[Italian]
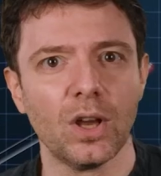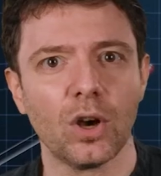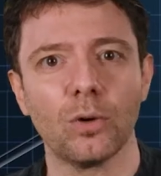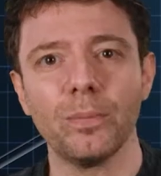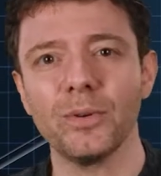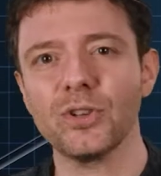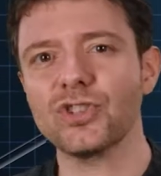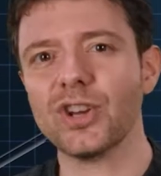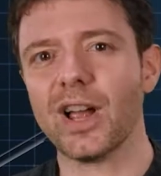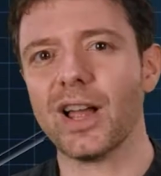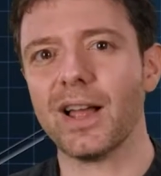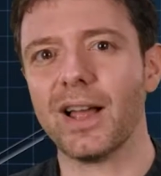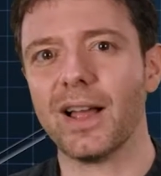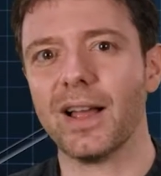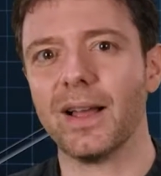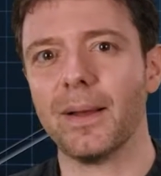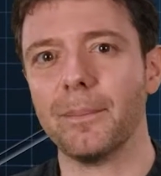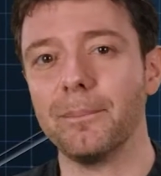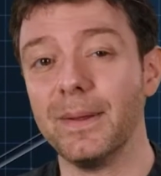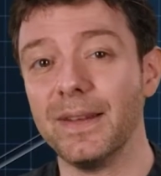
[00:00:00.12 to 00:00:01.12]
Come
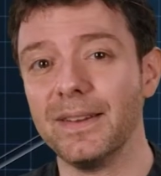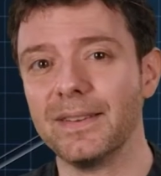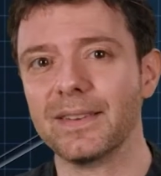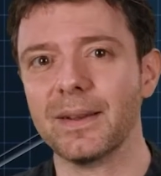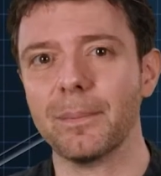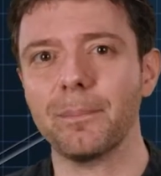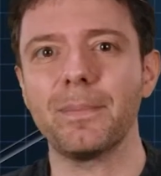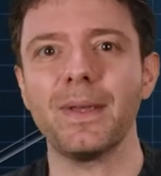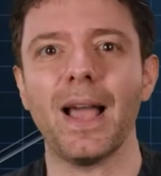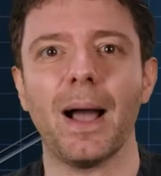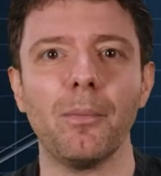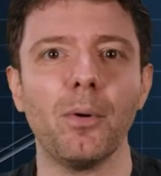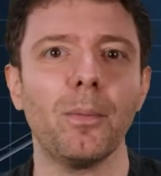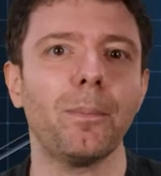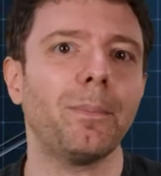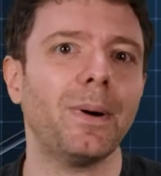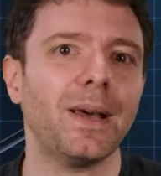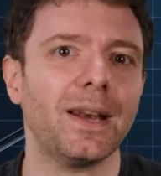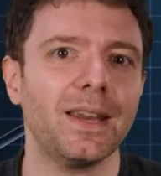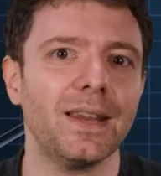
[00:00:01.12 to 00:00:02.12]
già ben sappiamo,
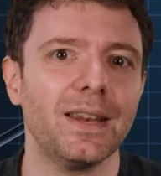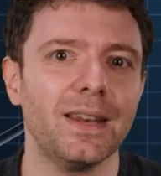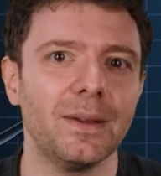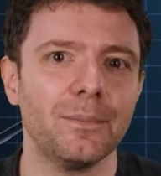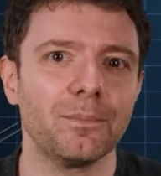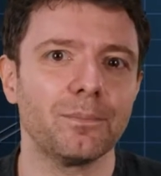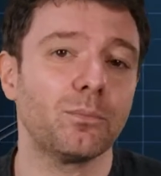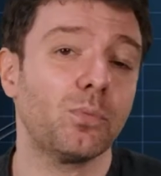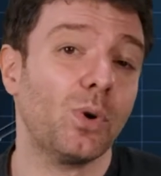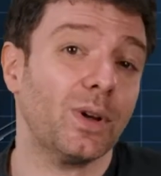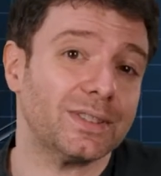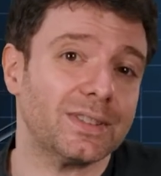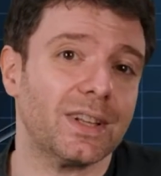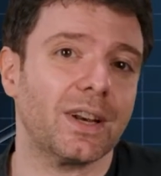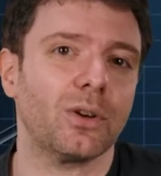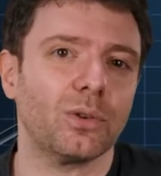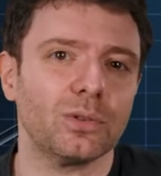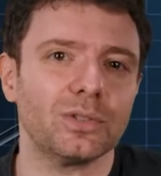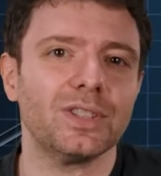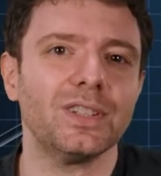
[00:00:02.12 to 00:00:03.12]
Parini può
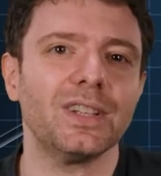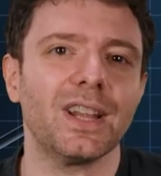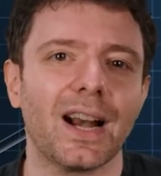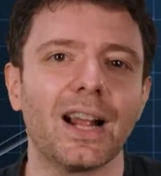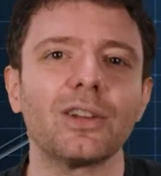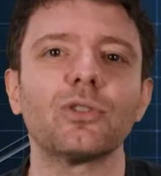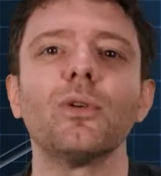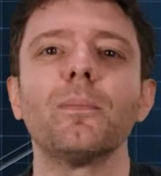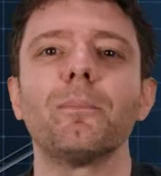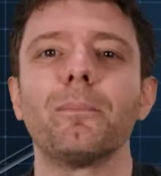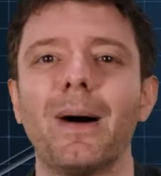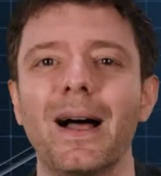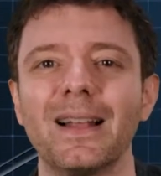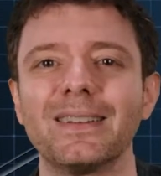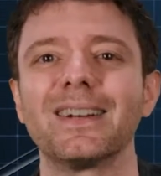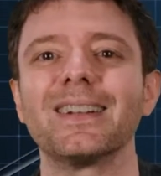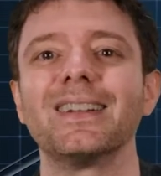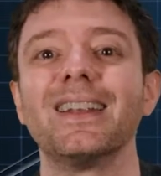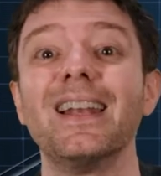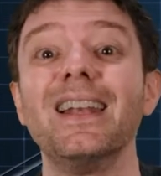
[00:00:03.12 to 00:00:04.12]
essere considerato il
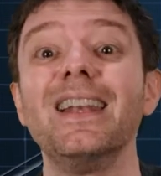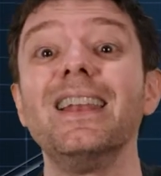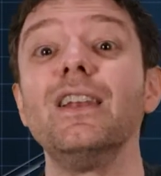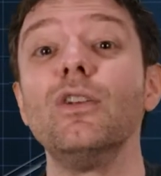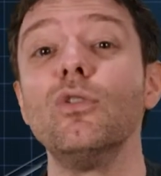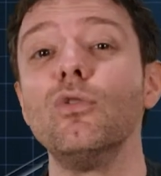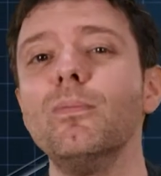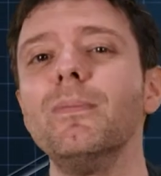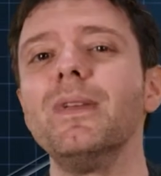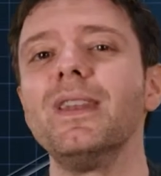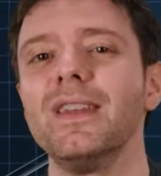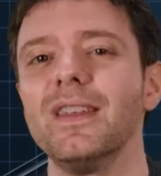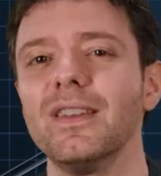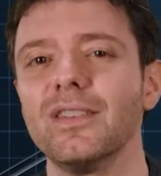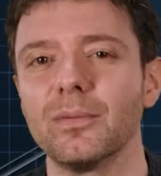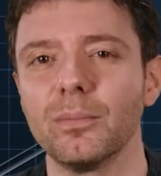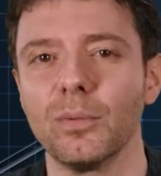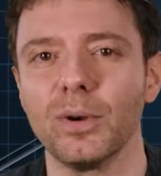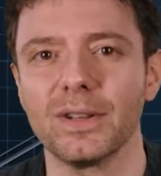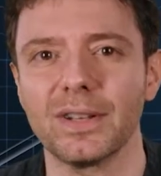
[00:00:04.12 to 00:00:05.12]
padre
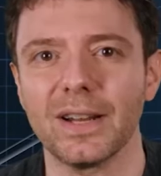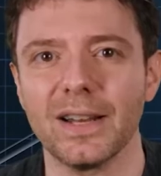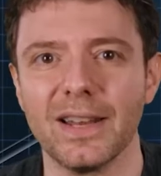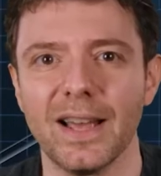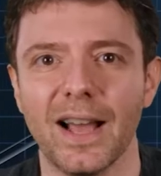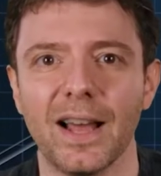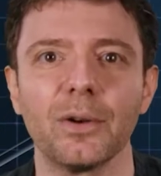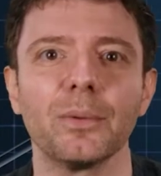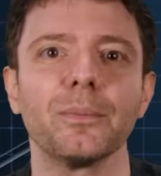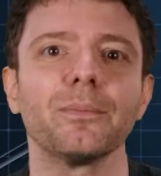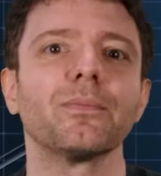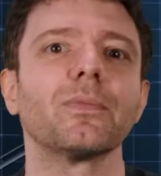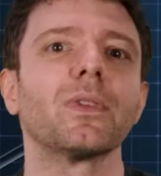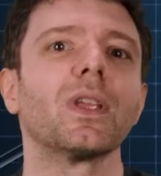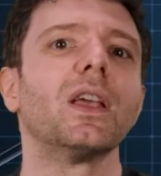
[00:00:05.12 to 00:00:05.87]
dell'illuminismo italiano.